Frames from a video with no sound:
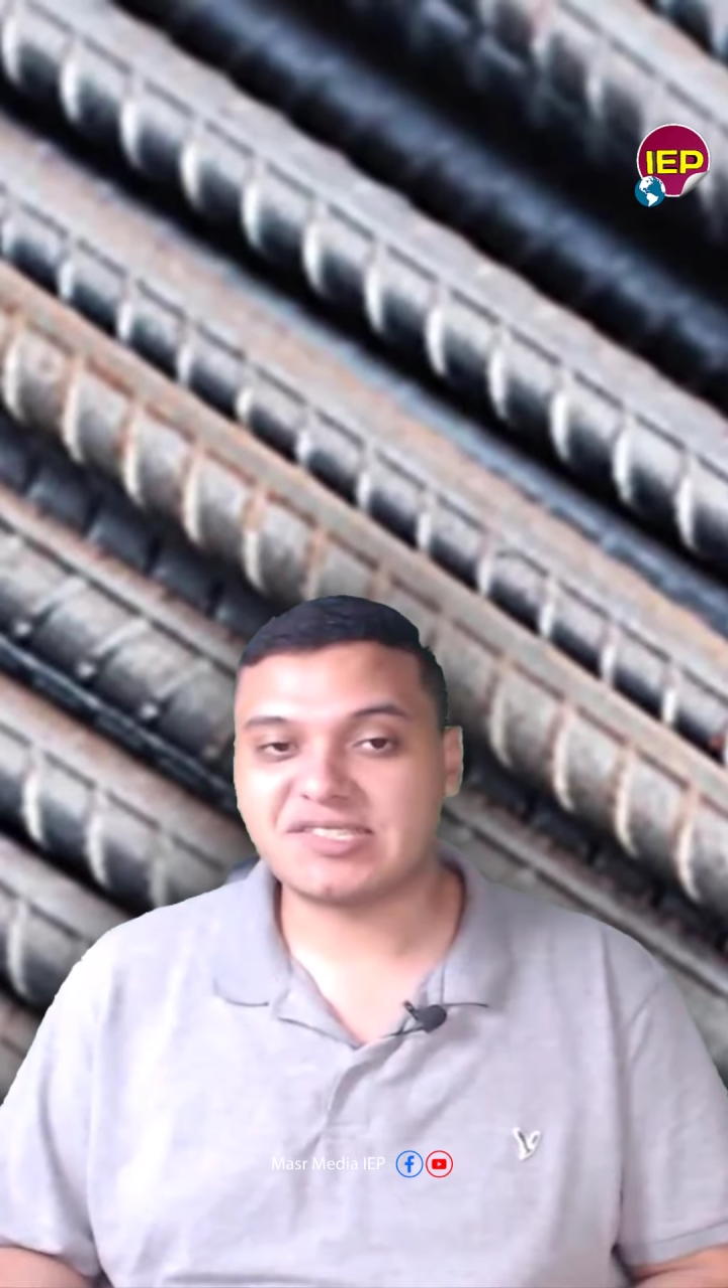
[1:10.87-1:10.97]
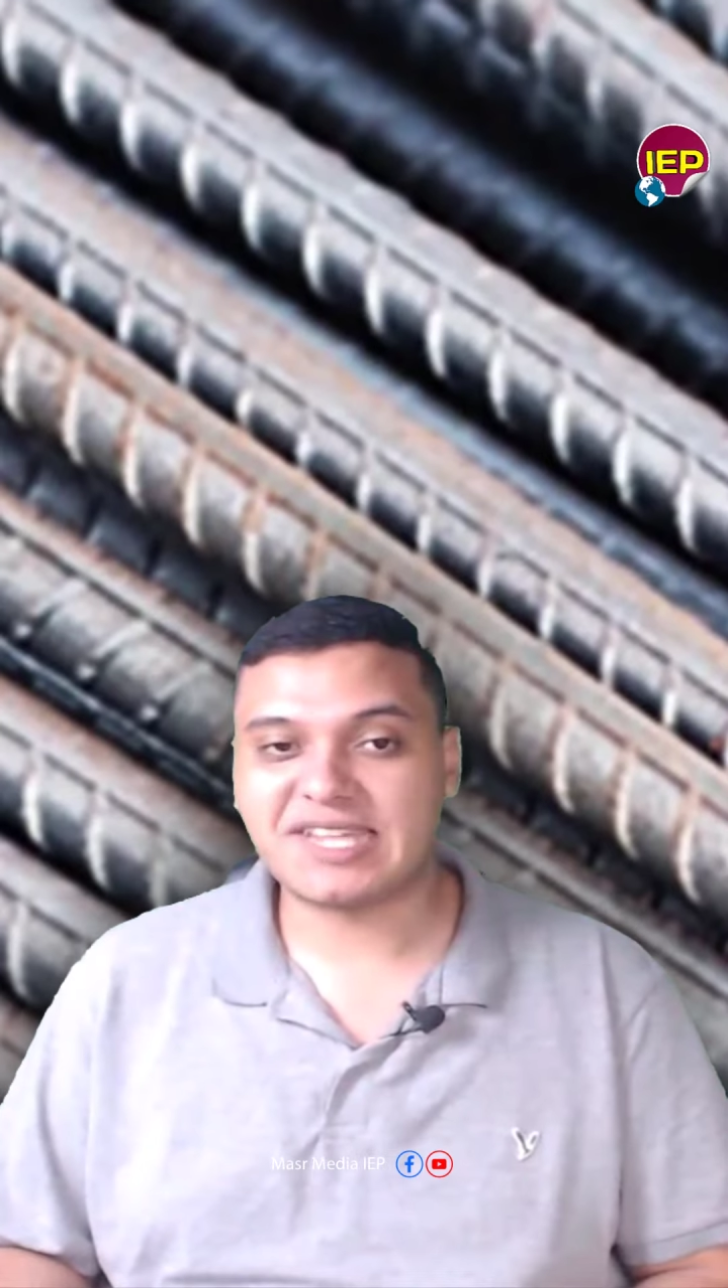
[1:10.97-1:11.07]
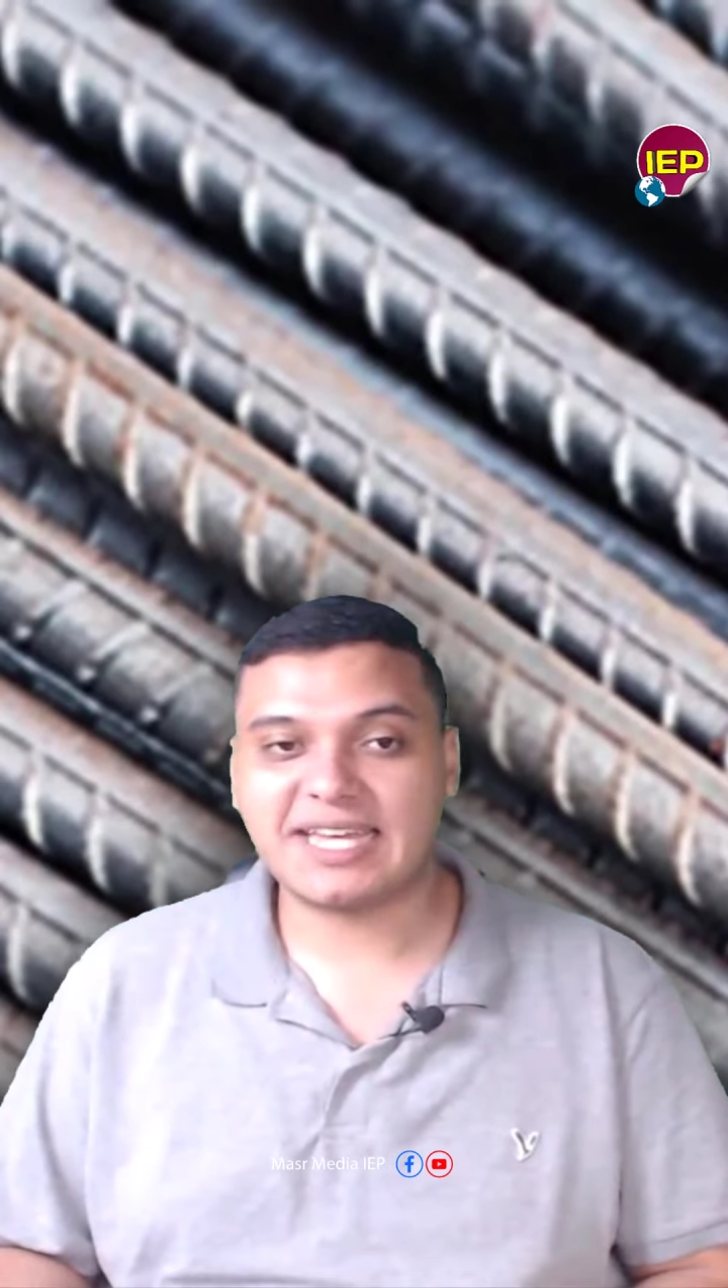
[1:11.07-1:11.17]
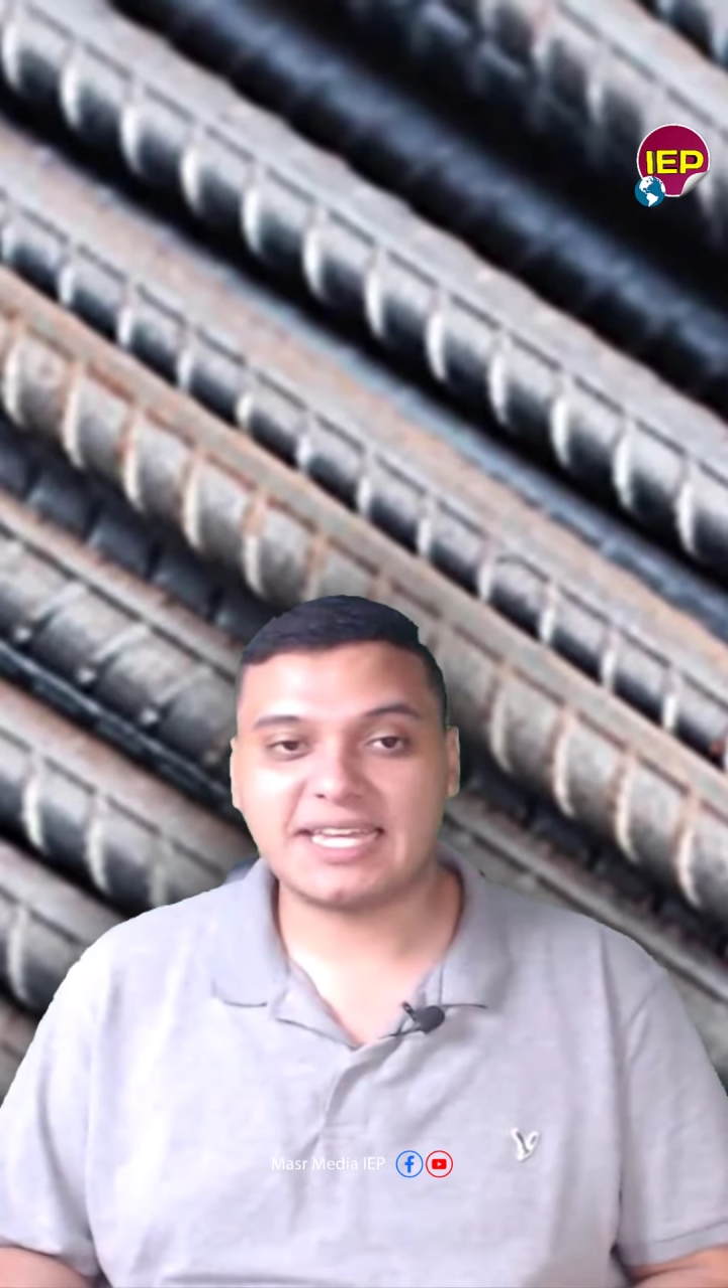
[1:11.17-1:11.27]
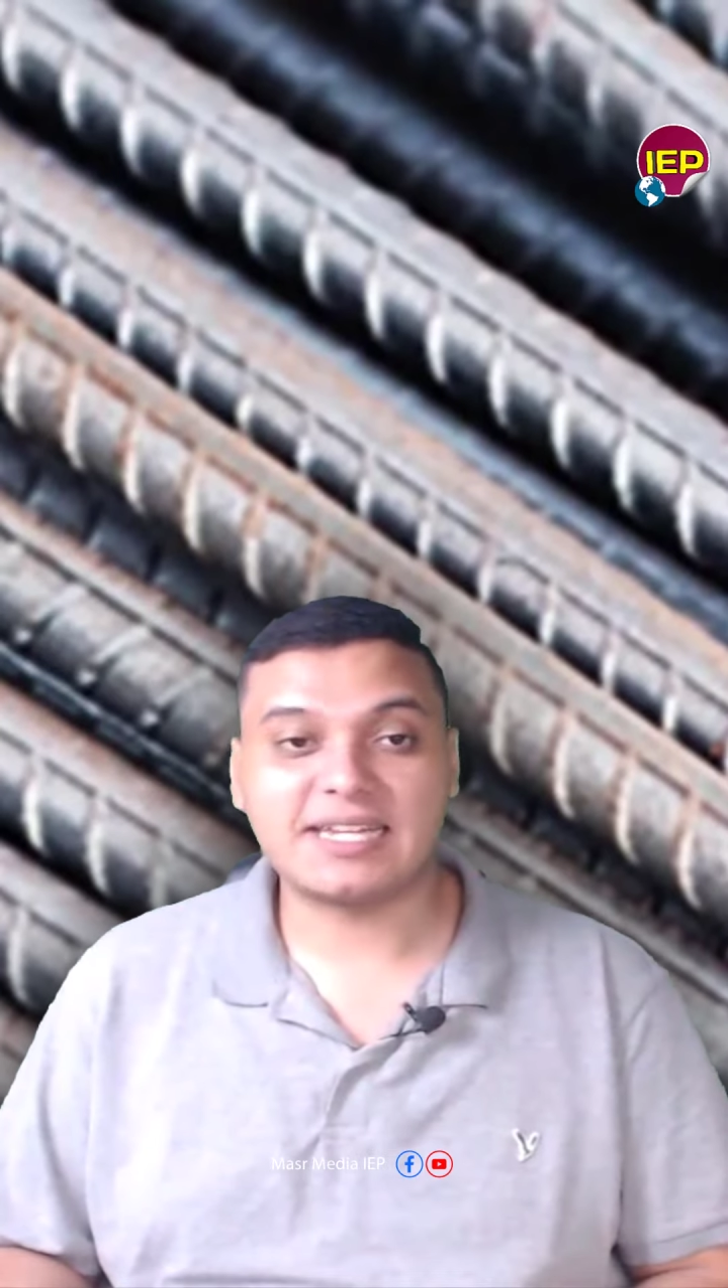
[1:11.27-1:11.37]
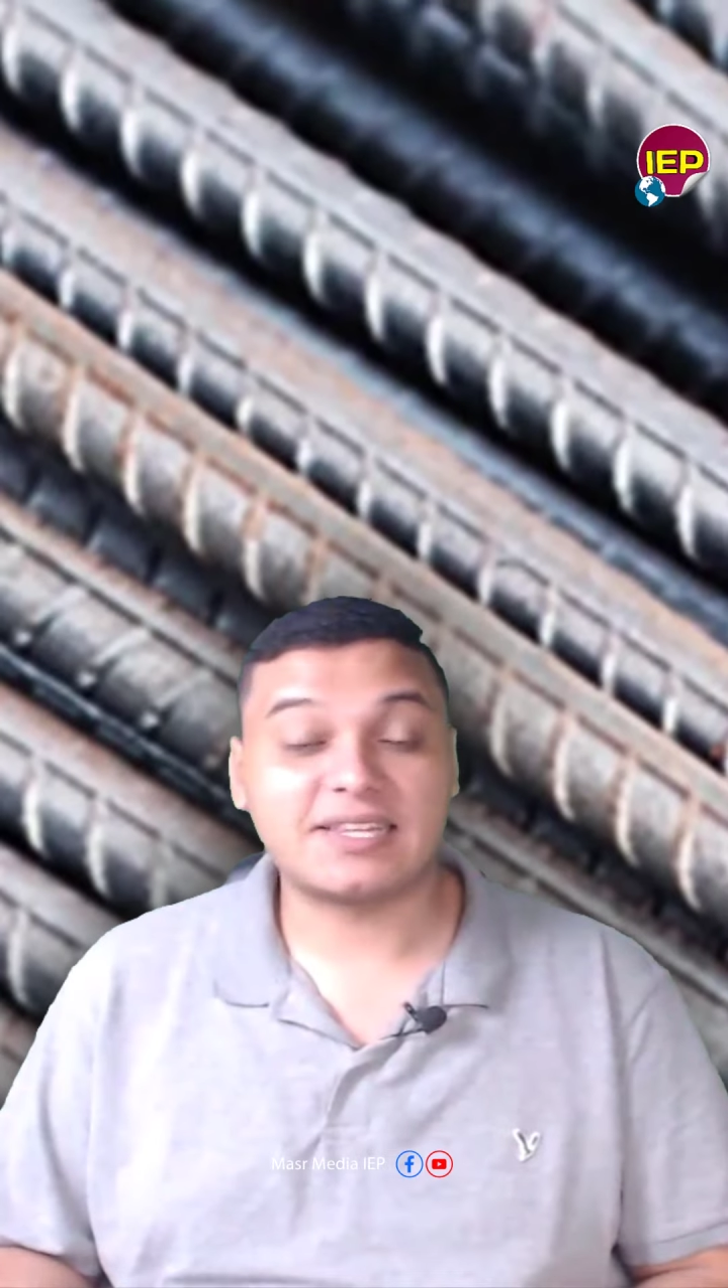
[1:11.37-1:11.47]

سجل